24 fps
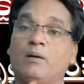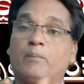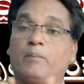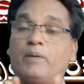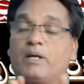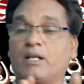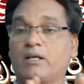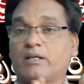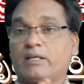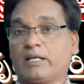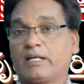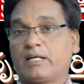
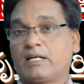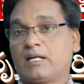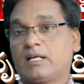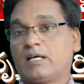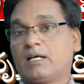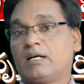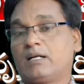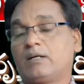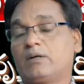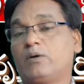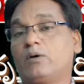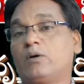మనకి ఇక్కడ
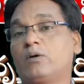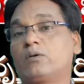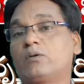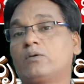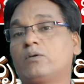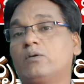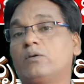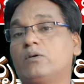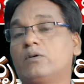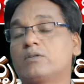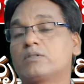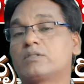డోర్ టు
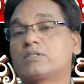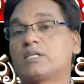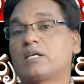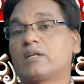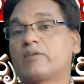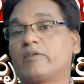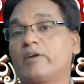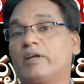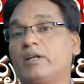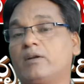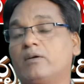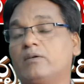డోర్
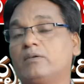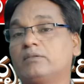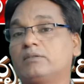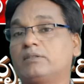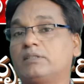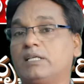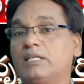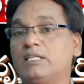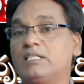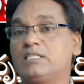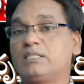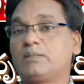సర్వేలో
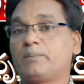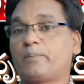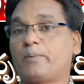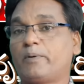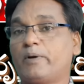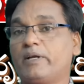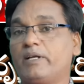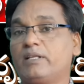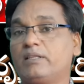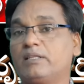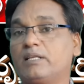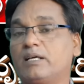
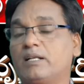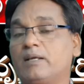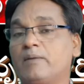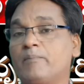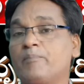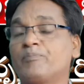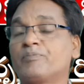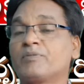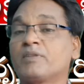తెలిసిపోయిందని